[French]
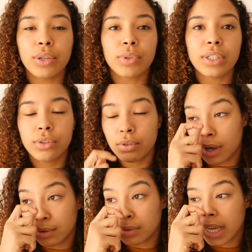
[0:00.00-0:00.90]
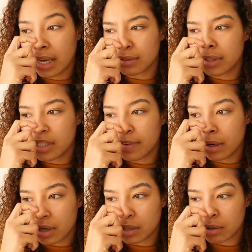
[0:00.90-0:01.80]
Et donc ils se sont rencontrés quand ils avaient
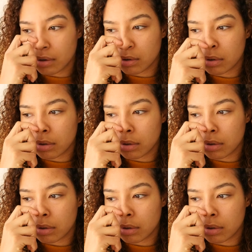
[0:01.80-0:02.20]
quoi, genre